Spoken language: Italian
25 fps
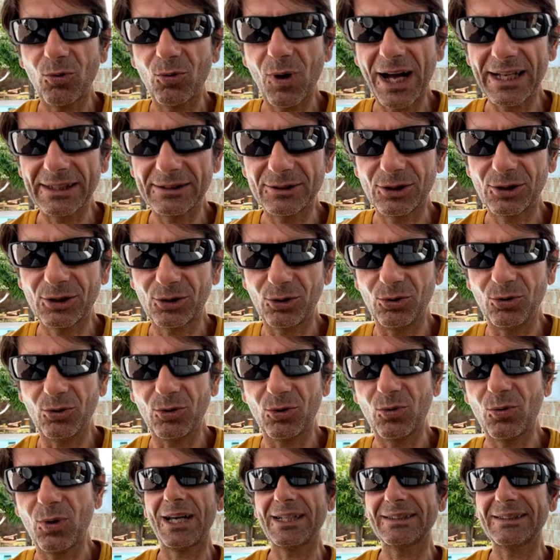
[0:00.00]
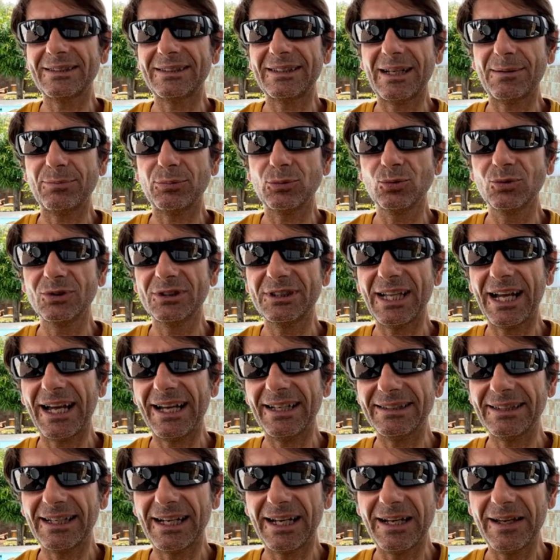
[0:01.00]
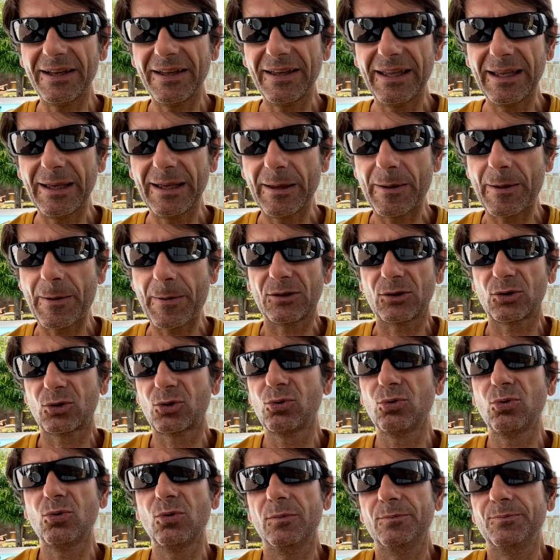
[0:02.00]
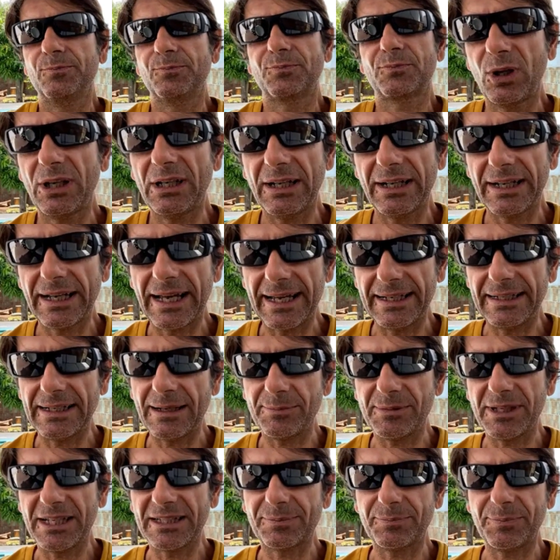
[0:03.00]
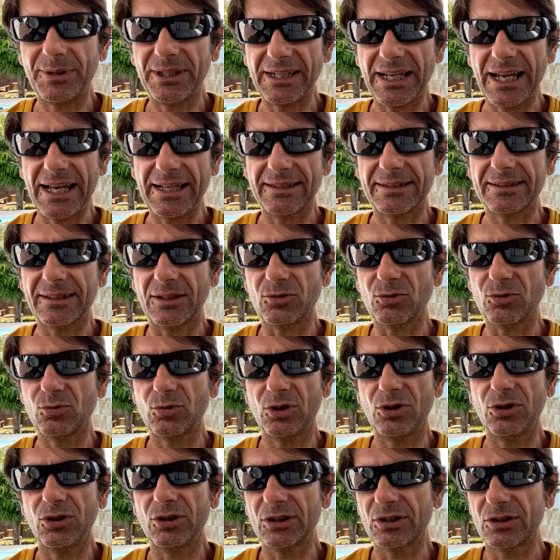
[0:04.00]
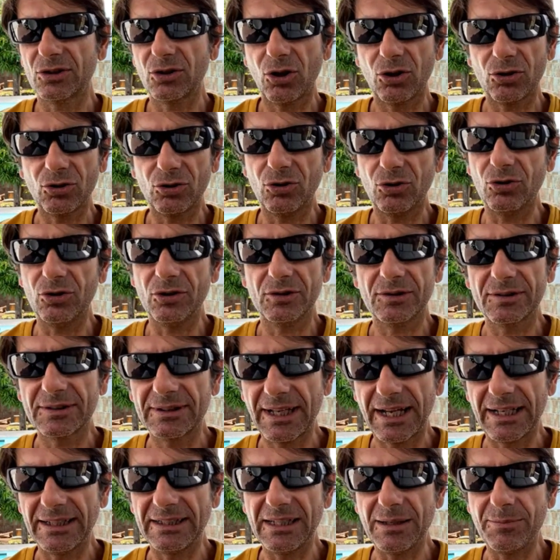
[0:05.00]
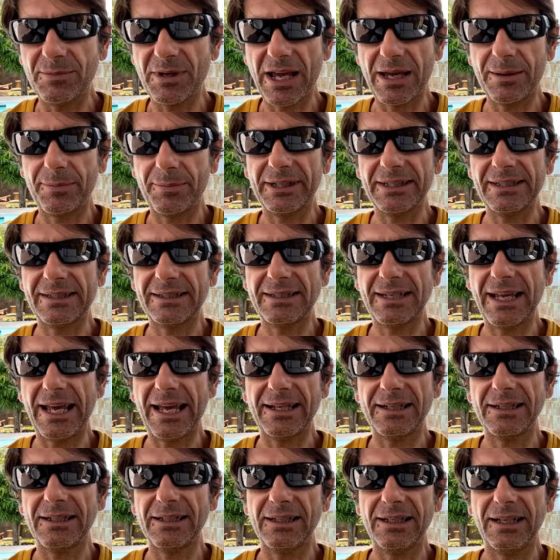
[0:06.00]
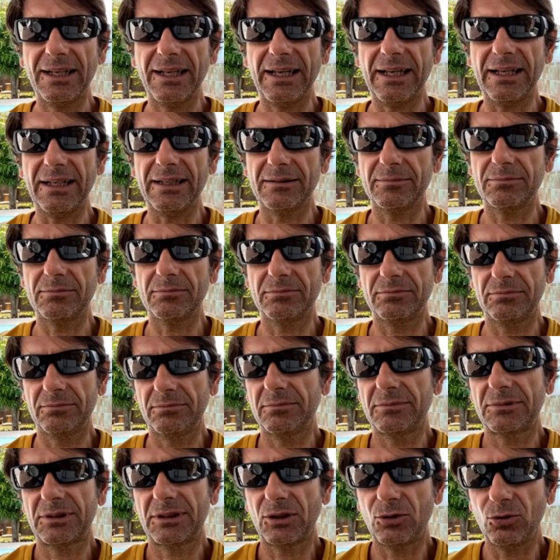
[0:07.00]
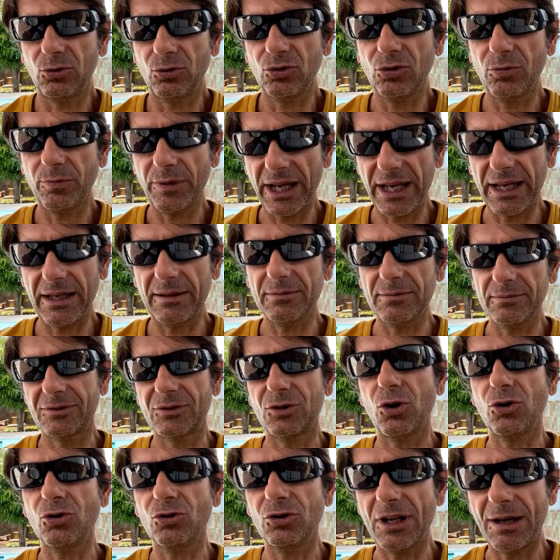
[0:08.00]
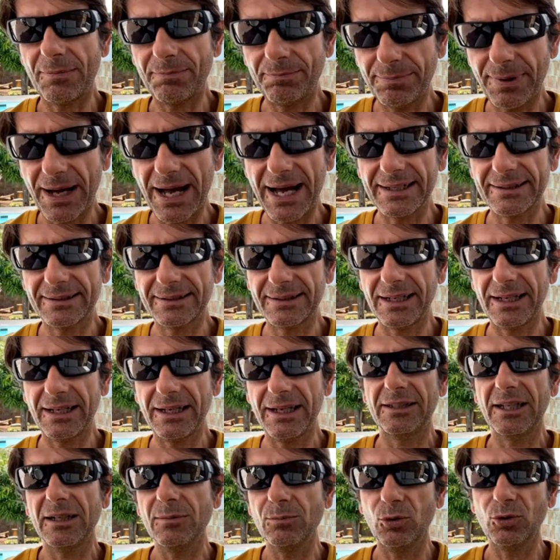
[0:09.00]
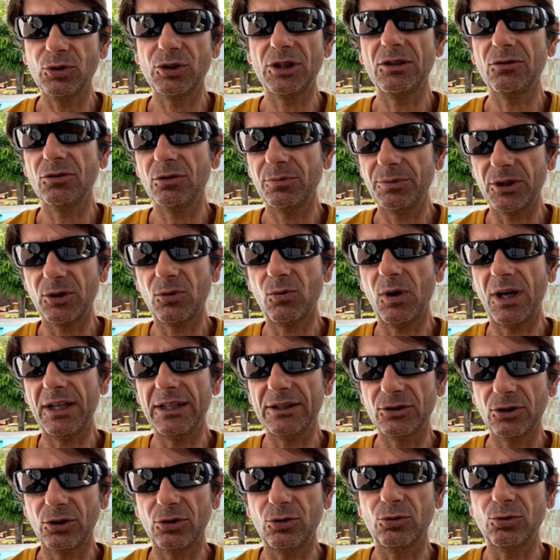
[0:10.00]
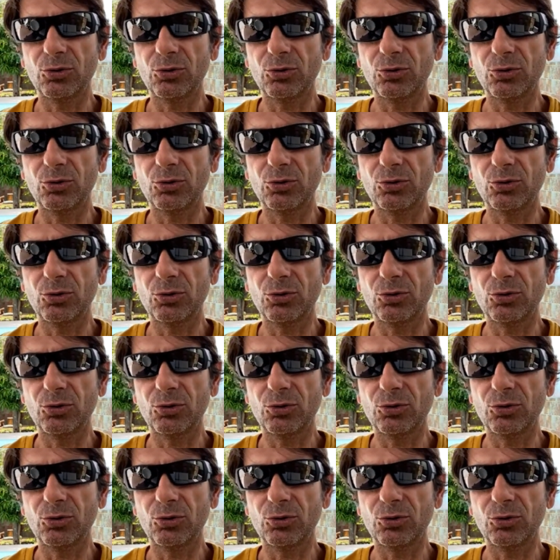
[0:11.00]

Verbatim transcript: 4, quarta puntata su quella che è la mia esperienza, su quello che sono stati i miei pensieri e secondo me sono la base del motivo per quale sono